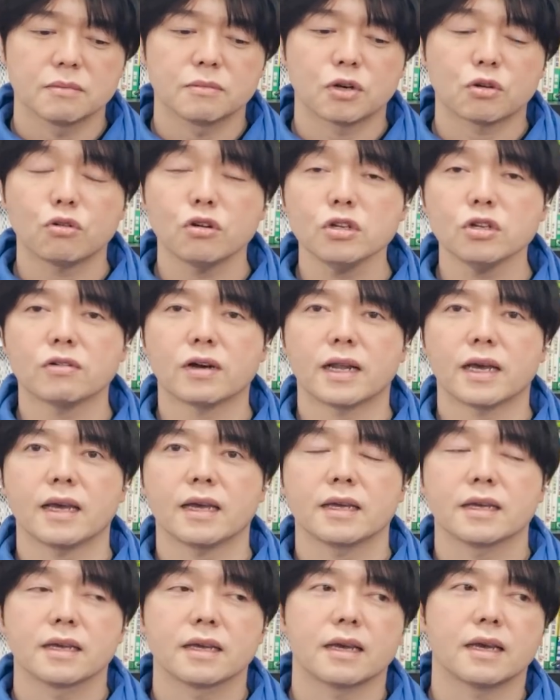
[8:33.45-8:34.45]
まあこういうのは
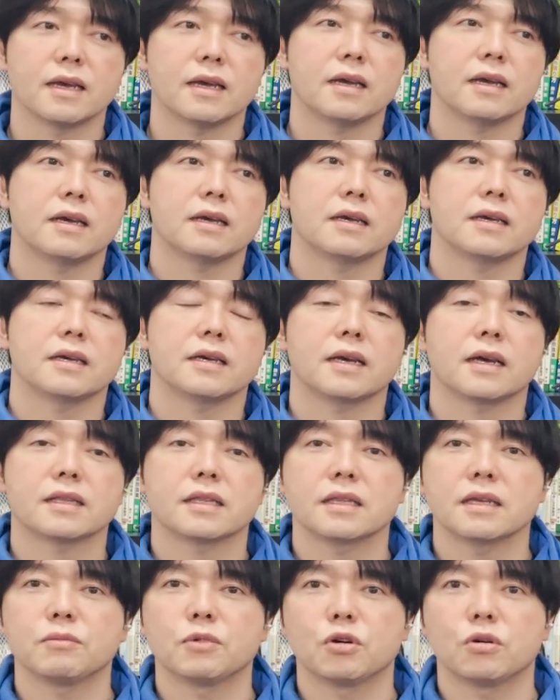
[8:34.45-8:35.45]
ね、えー、
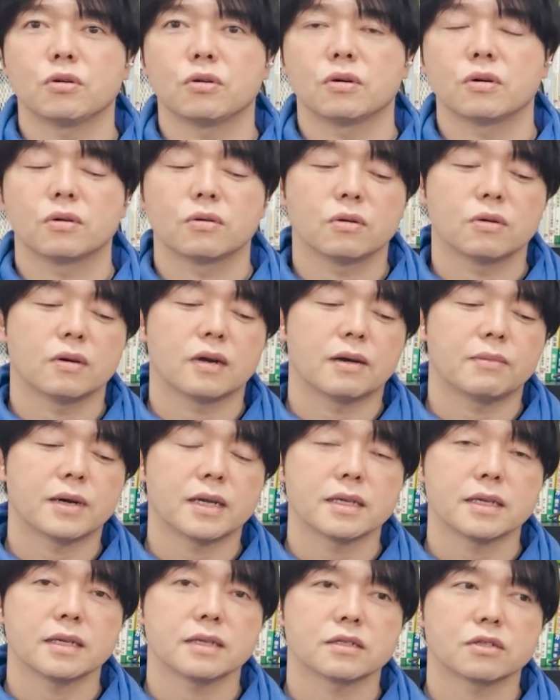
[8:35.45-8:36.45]
やっても、あ
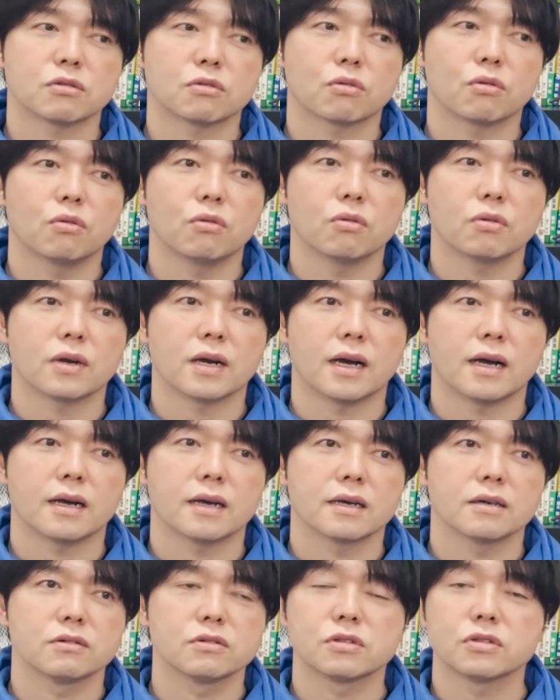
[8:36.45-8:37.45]
まりその効果
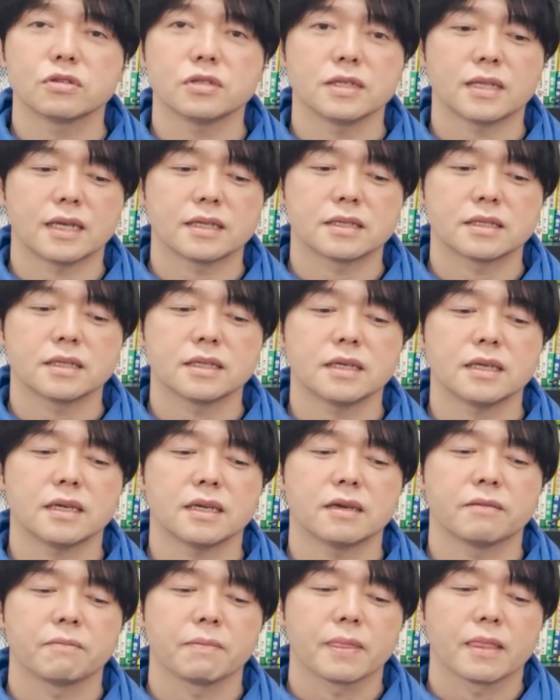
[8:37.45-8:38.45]
薄いです
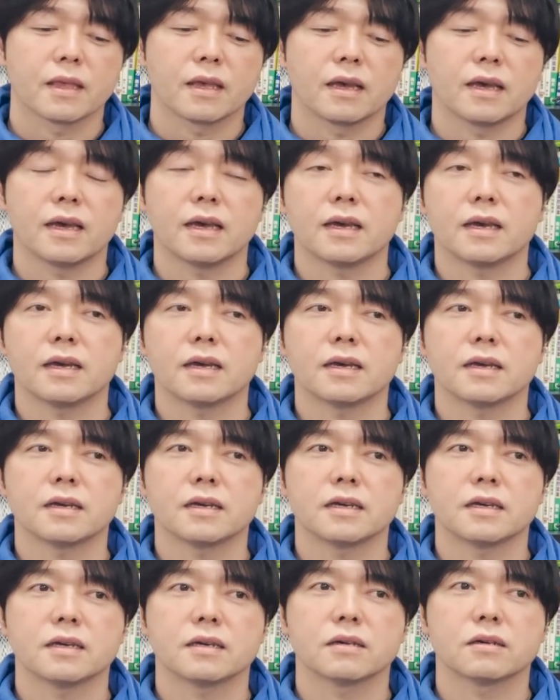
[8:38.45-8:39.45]
し、
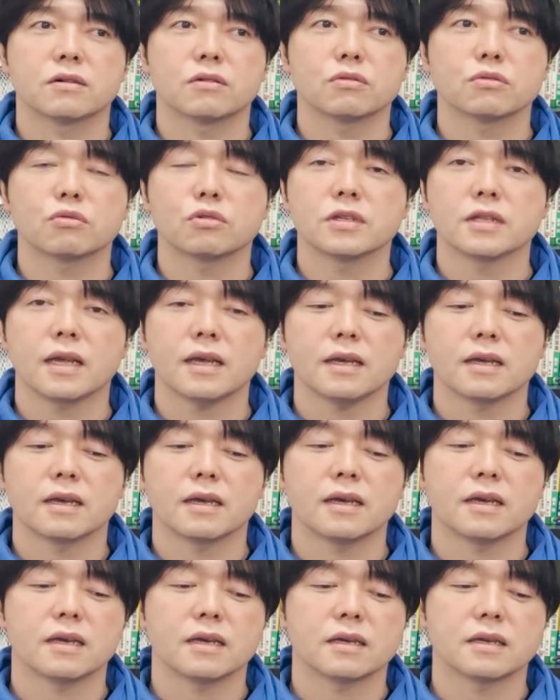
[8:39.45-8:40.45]
えー、本当にね、
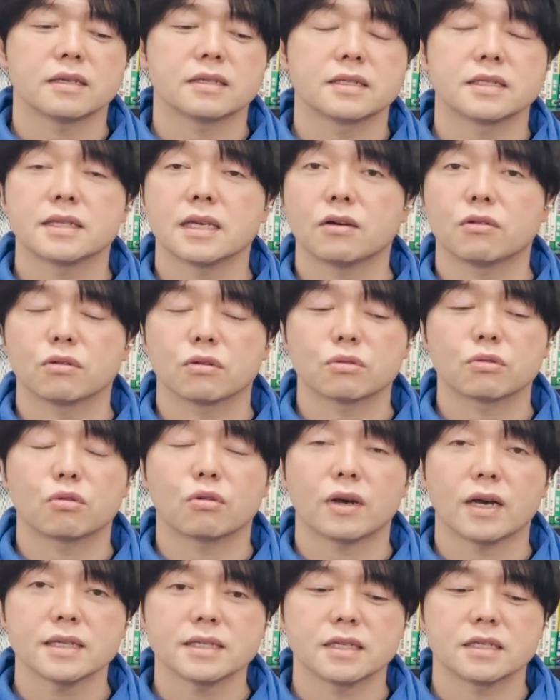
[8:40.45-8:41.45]
えー、資産を
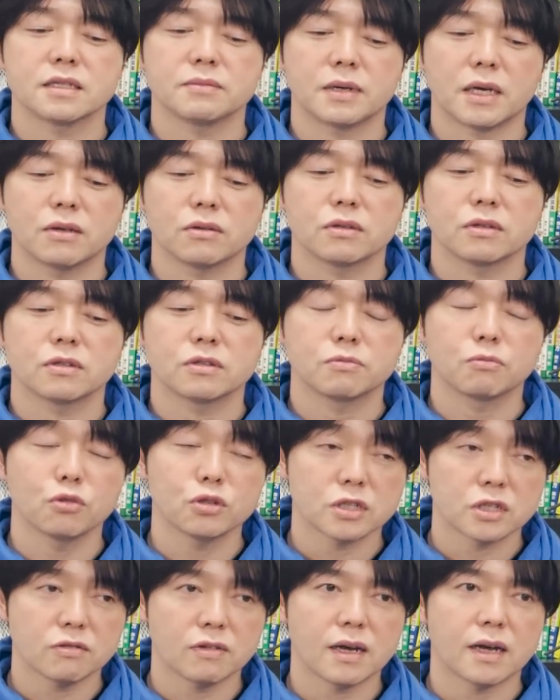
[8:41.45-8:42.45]
溶かしてしまう。
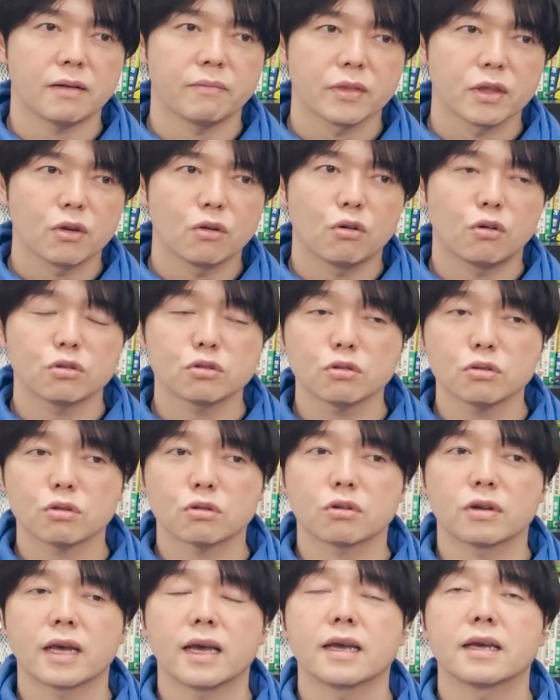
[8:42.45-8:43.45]
もしくは、ほとん
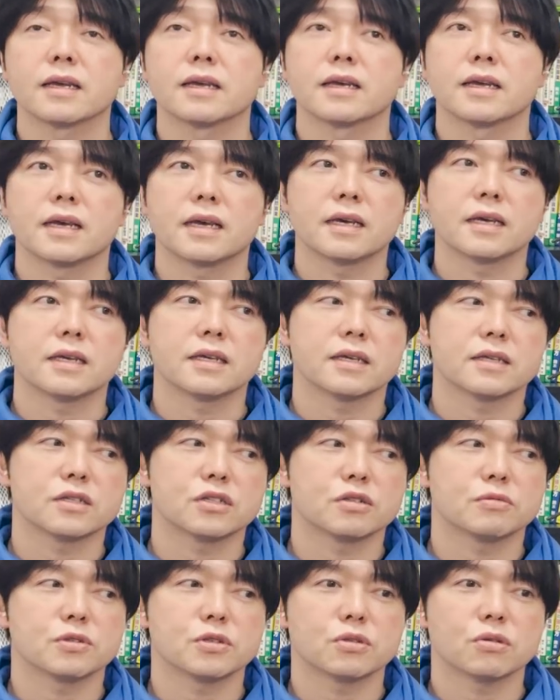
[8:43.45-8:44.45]
どのね、えー、
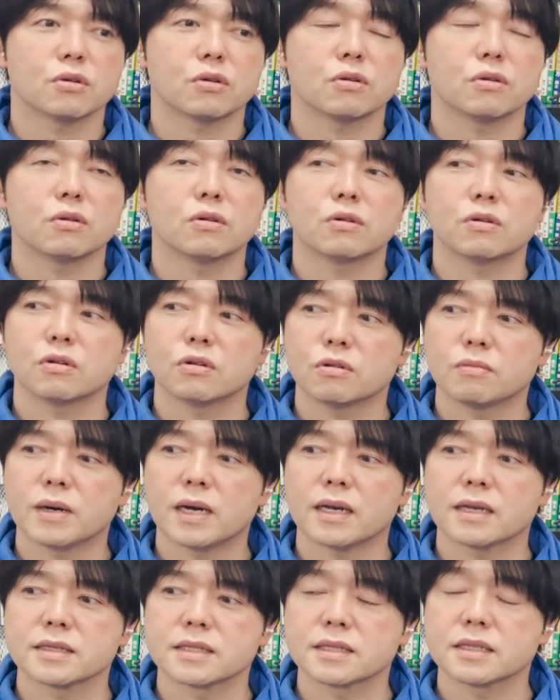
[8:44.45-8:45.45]
自分の、
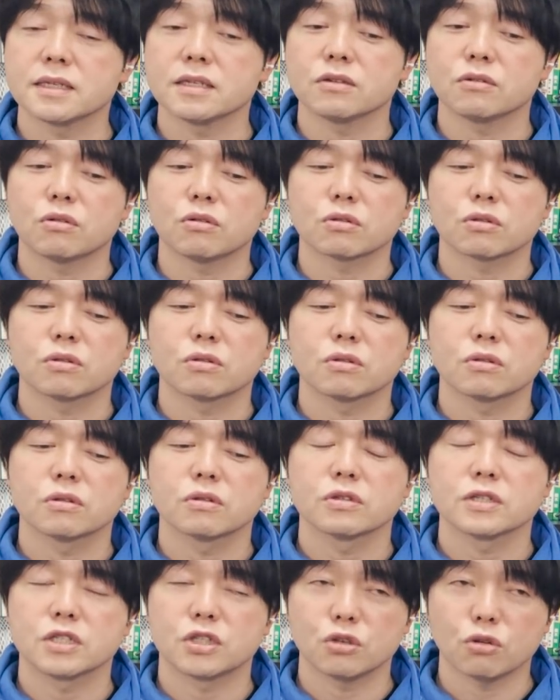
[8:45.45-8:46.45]
まあ、資金を
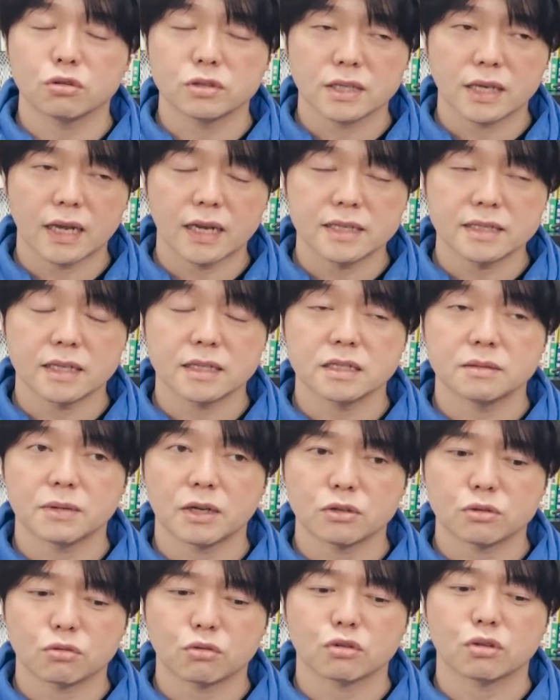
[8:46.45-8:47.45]
塩漬けにしてし
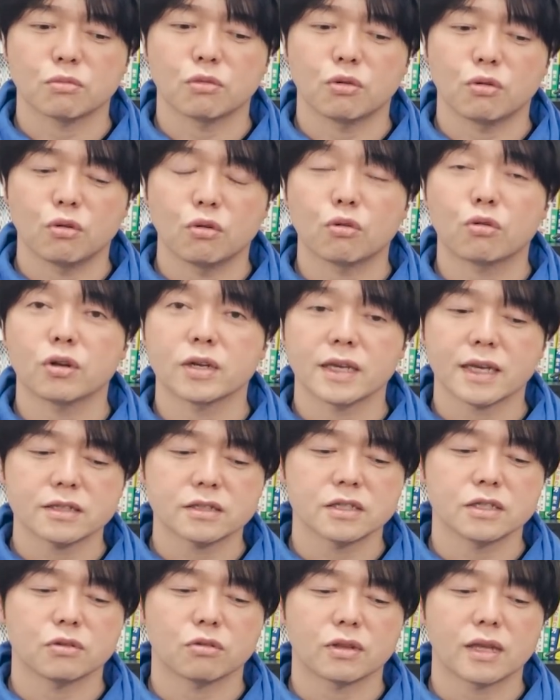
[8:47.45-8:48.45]
まうということも起こりや
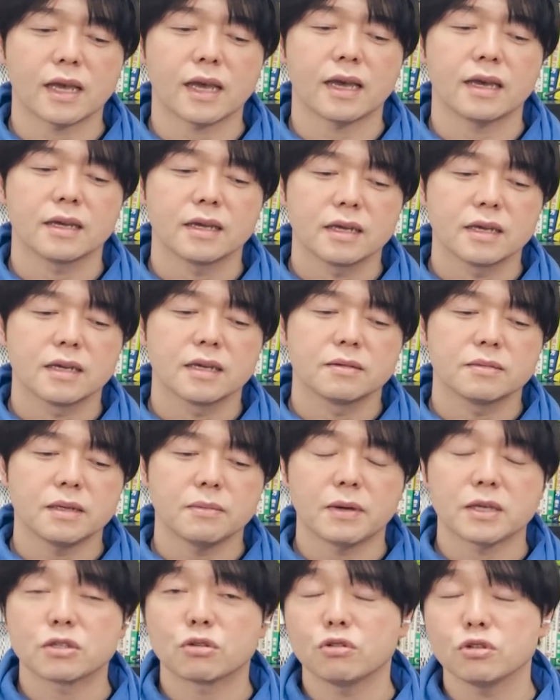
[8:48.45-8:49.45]
すいので、
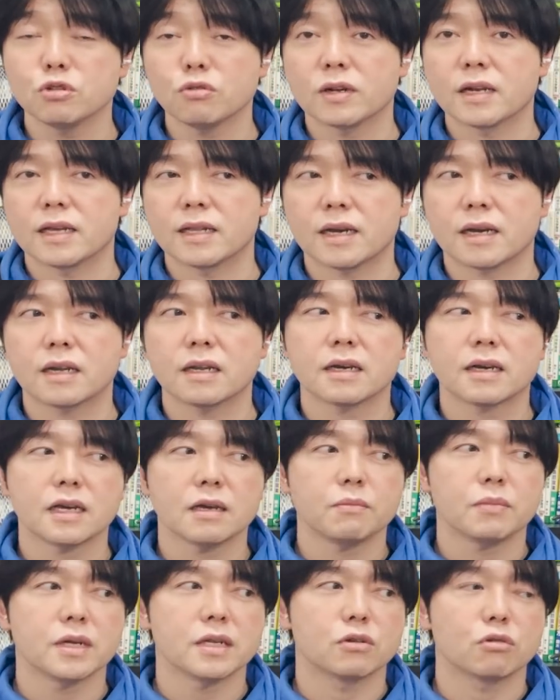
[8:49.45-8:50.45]
で、まあ、そういう人はね、なかなか
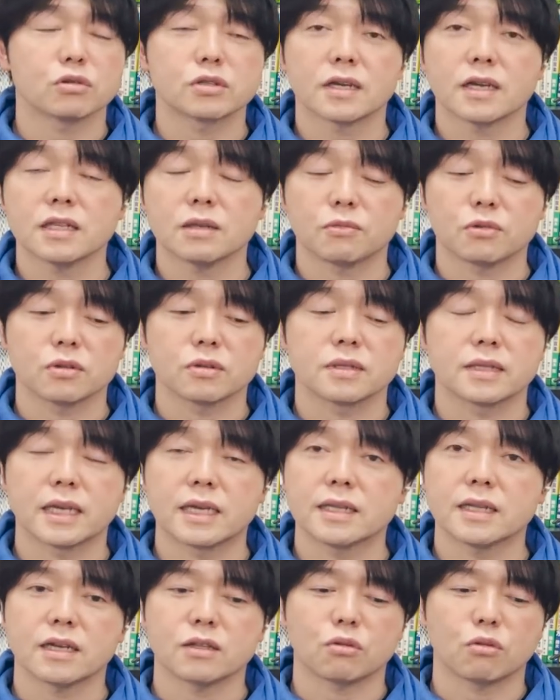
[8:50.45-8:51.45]
やっぱりロスカットも
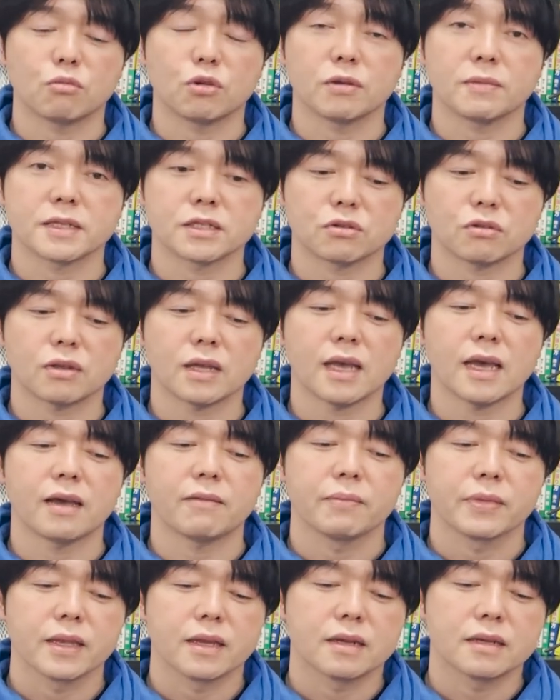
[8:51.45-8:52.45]
できないと思いますの
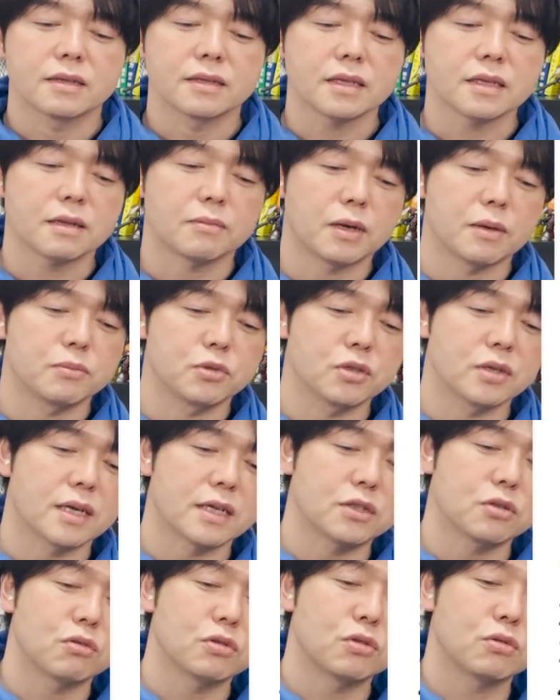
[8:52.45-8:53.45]
で、だったらまあ、分
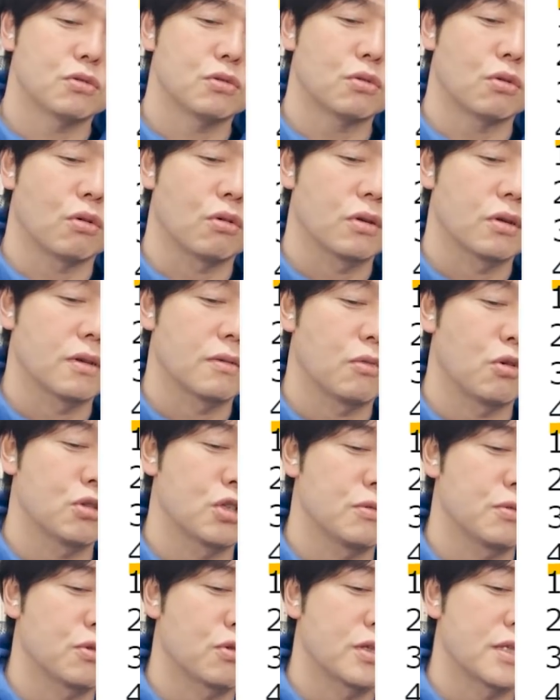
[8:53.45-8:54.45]
割をしておくと。もう
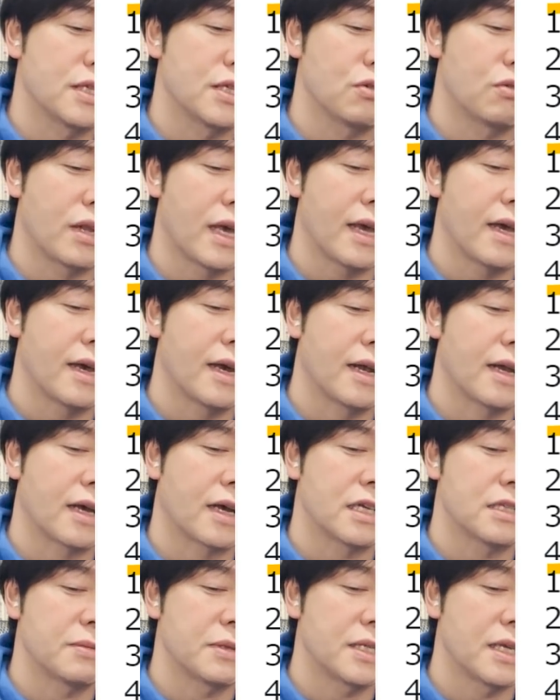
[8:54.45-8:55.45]
自分の資金をね、あ
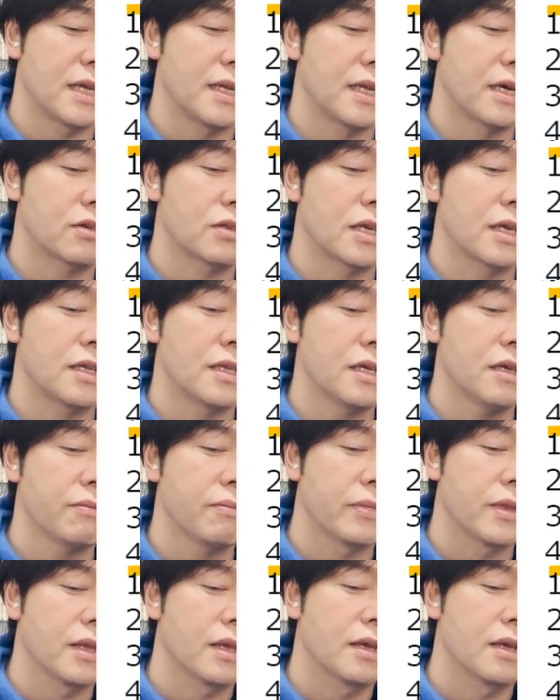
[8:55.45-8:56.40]
らかじめ戦略的に。